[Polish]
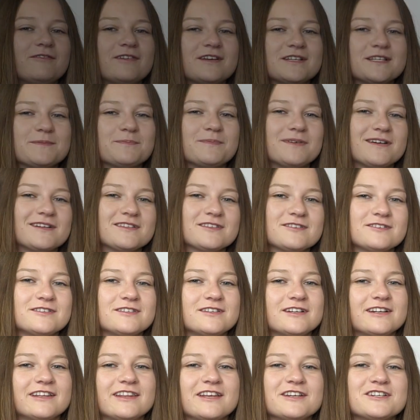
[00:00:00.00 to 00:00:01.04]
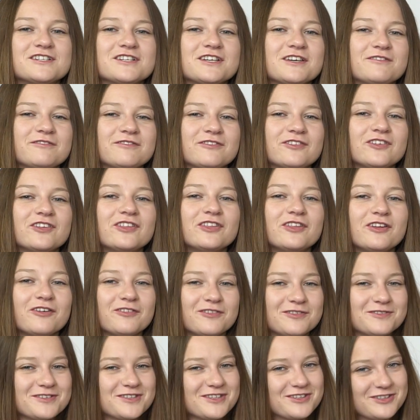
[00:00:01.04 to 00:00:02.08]
Was bardzo serdecznie w
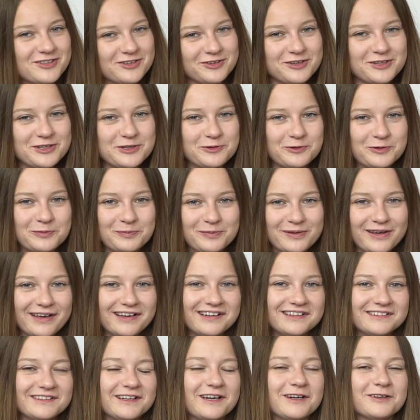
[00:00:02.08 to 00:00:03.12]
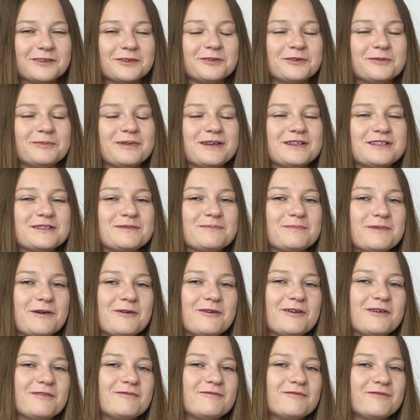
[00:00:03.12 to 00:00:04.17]
nowym sezonie Siły Piękna, który będzie
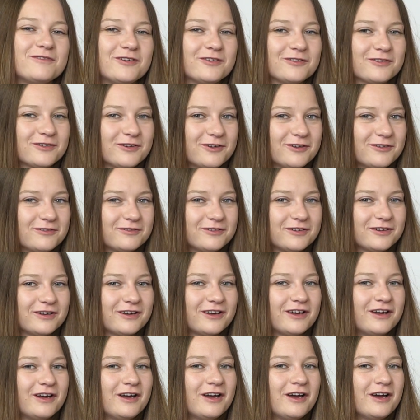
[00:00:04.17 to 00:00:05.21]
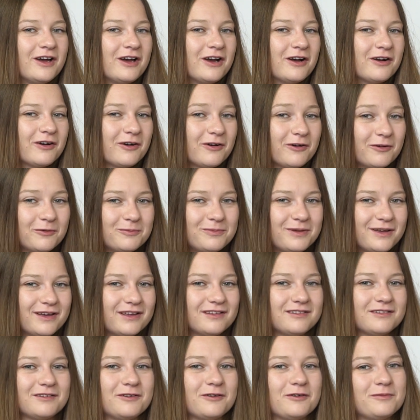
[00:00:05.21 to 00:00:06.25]
pełen wyjątkowych
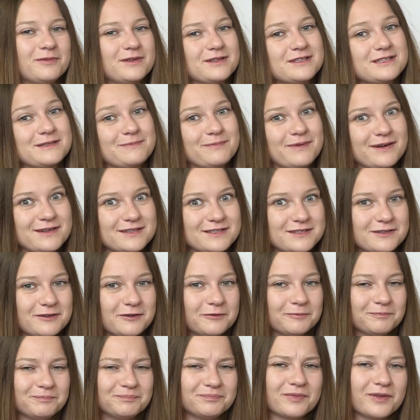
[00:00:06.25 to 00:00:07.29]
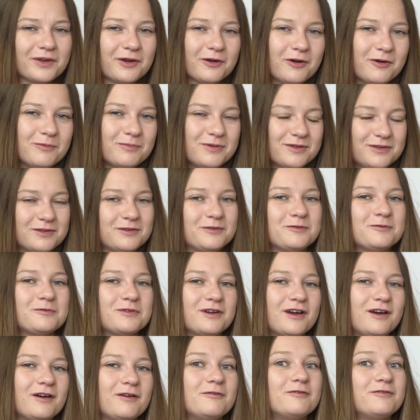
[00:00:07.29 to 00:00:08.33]
kobiet, kobiet z pasją, kobiet,
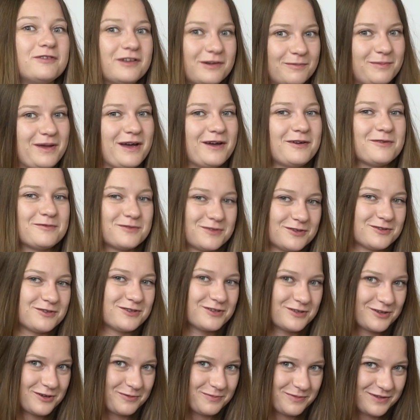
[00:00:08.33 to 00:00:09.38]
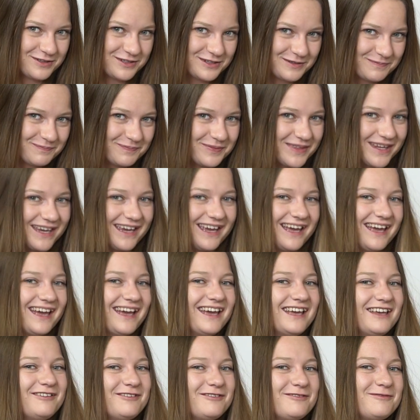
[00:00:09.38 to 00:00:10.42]
które uwielbiają coś robić.
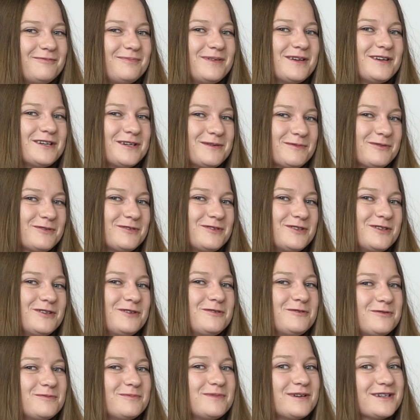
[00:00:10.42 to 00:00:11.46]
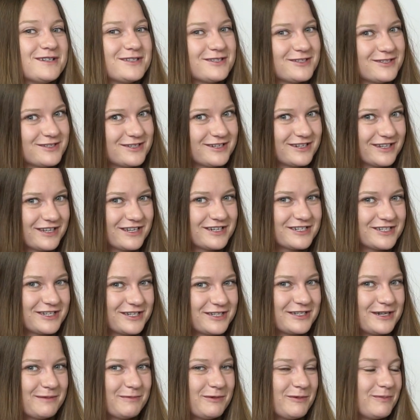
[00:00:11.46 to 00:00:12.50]
I w pierwszym odcinku bardzo serdecznie
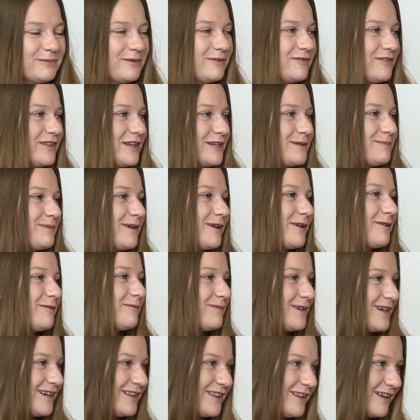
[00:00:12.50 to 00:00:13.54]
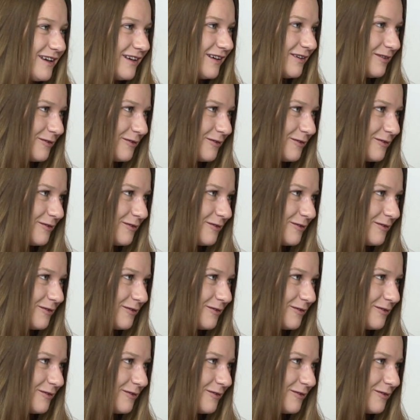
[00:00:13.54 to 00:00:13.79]
chciałabym powitać Panią Martę